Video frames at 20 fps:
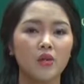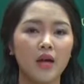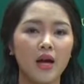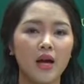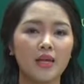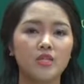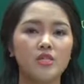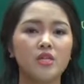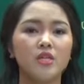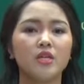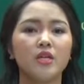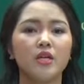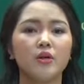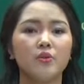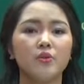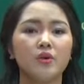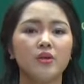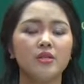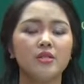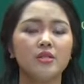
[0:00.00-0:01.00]
ta gạch chân
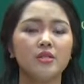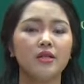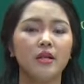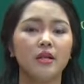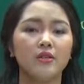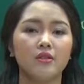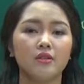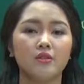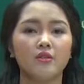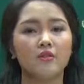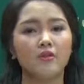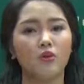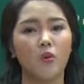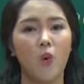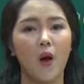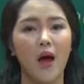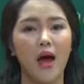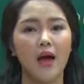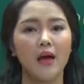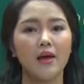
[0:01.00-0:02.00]
keywords tức là những từ
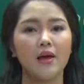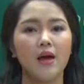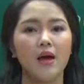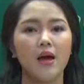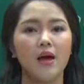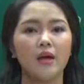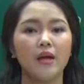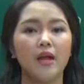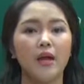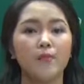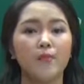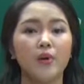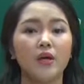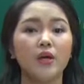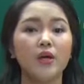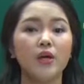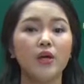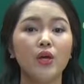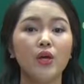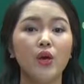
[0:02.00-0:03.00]
khóa để
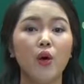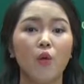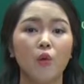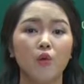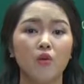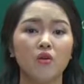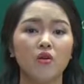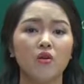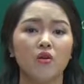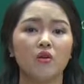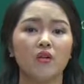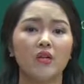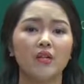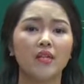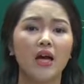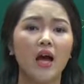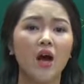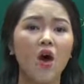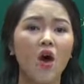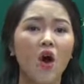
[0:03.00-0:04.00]
mình hiểu được người
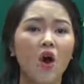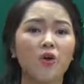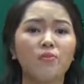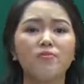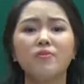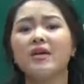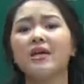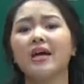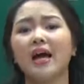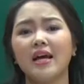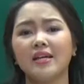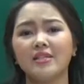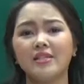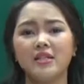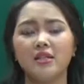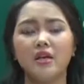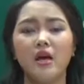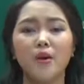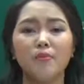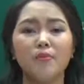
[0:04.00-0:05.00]
ta hỏi mình cái
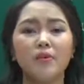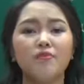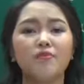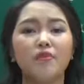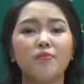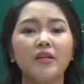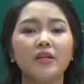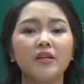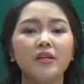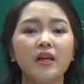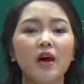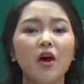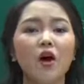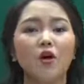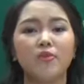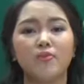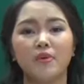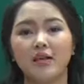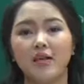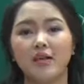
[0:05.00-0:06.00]
gì mình phải biết người ta
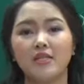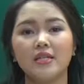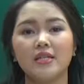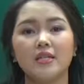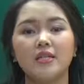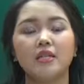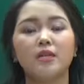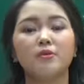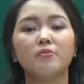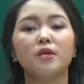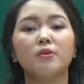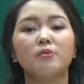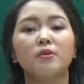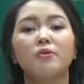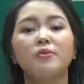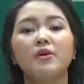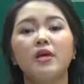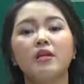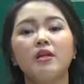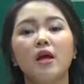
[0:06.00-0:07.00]
hỏi mình cái gì thì mình
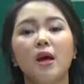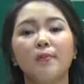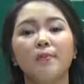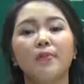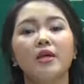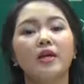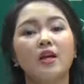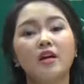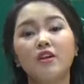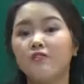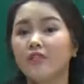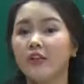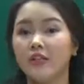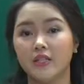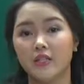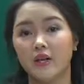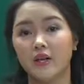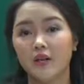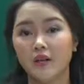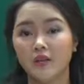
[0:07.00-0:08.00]
mới biết mình cần phải
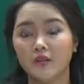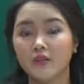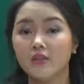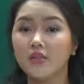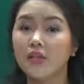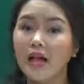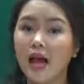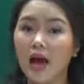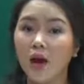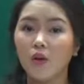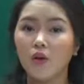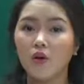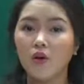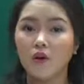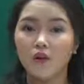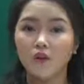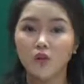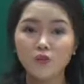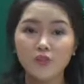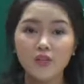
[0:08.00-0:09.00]
trả lời như thế nào
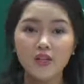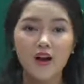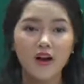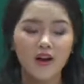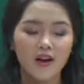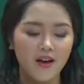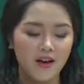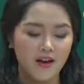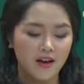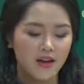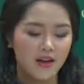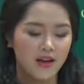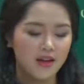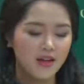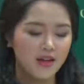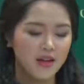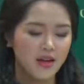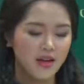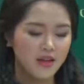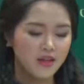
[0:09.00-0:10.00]
đúng chưa đấy
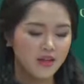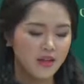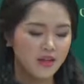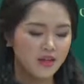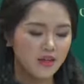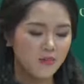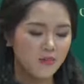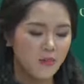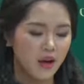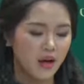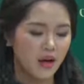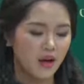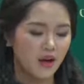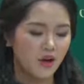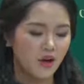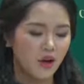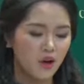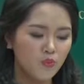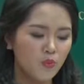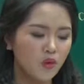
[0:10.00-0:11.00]
thế nhưng mà
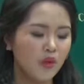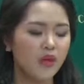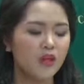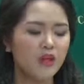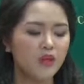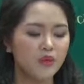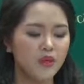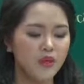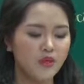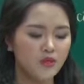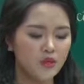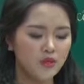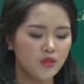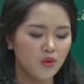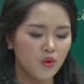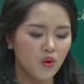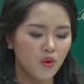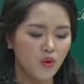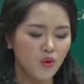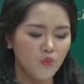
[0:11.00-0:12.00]
còn một cái lưu ý nữa
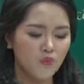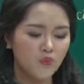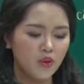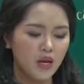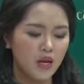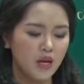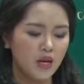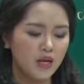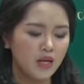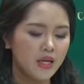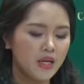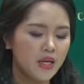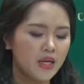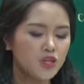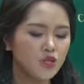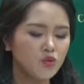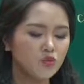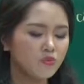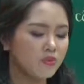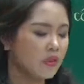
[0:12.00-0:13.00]
cho cô là
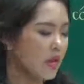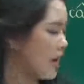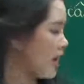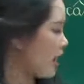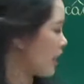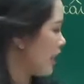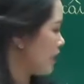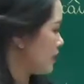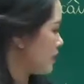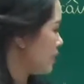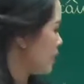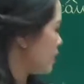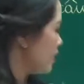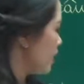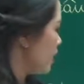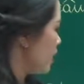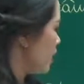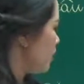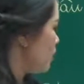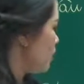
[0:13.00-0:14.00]
khi chúng ta gạch chân
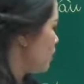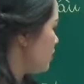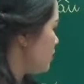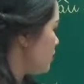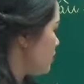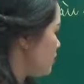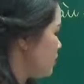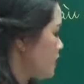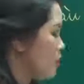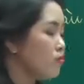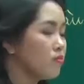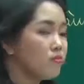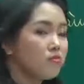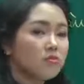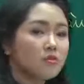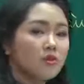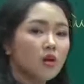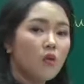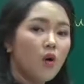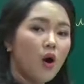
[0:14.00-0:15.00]
các keywords trong
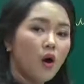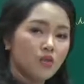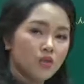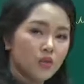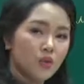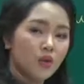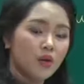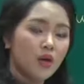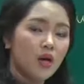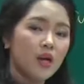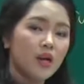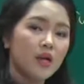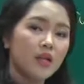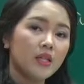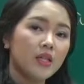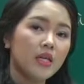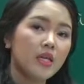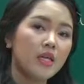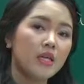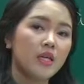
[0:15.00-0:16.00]
câu hỏi rồi
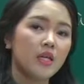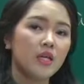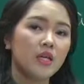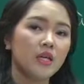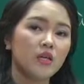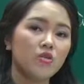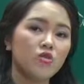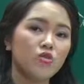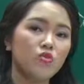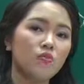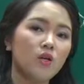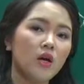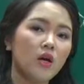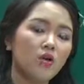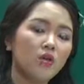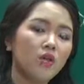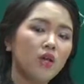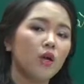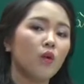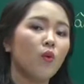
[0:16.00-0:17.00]
thì chúng ta
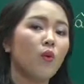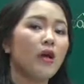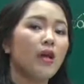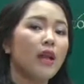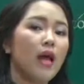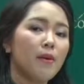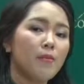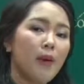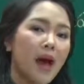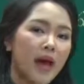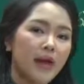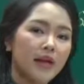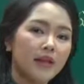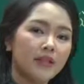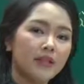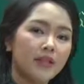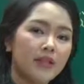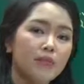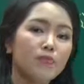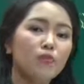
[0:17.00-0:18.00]
có thể quay lại bài
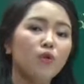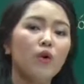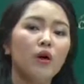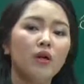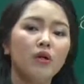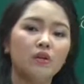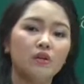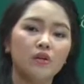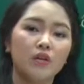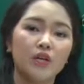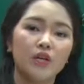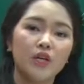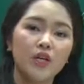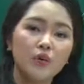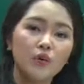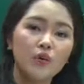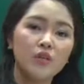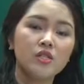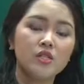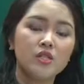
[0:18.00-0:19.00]
tìm luôn cái
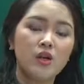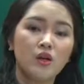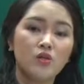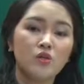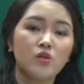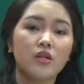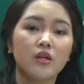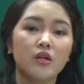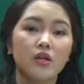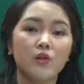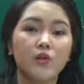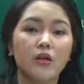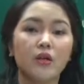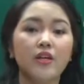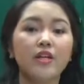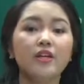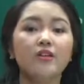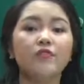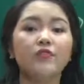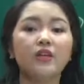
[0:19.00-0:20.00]
keywords đó xuất hiện ở đâu để
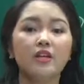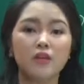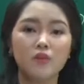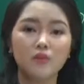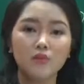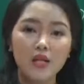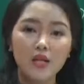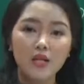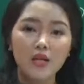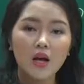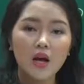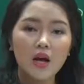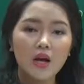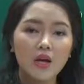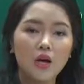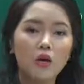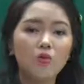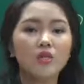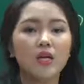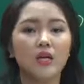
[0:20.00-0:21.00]
định vị thông tin
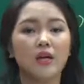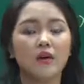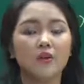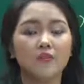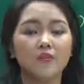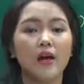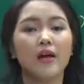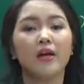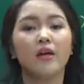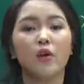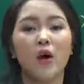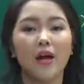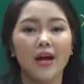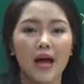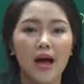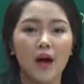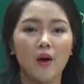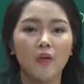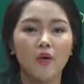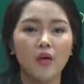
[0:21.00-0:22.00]
câu trả lời phải ở đoạn
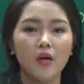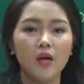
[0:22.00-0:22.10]
nào